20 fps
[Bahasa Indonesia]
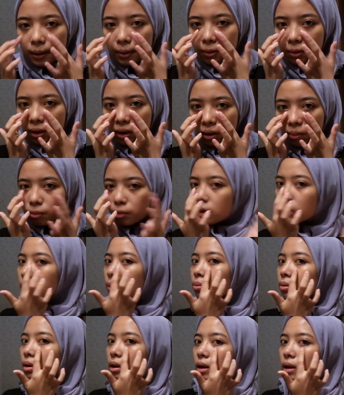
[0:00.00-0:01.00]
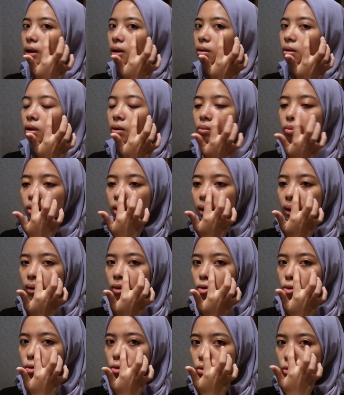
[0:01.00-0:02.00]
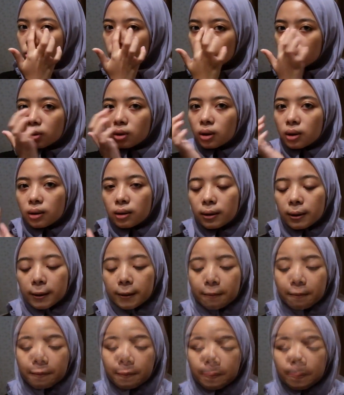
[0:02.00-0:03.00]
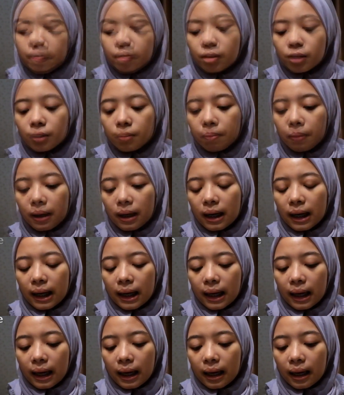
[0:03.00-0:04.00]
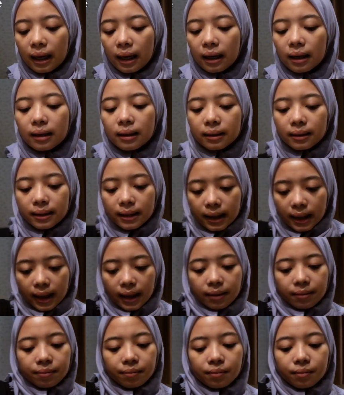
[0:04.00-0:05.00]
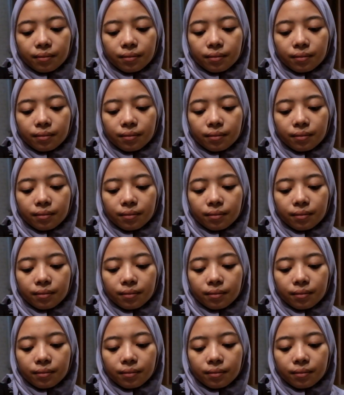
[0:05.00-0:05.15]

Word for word: langsung ada putih-putih gitu di muka tung tung tung gitu terus pakai ini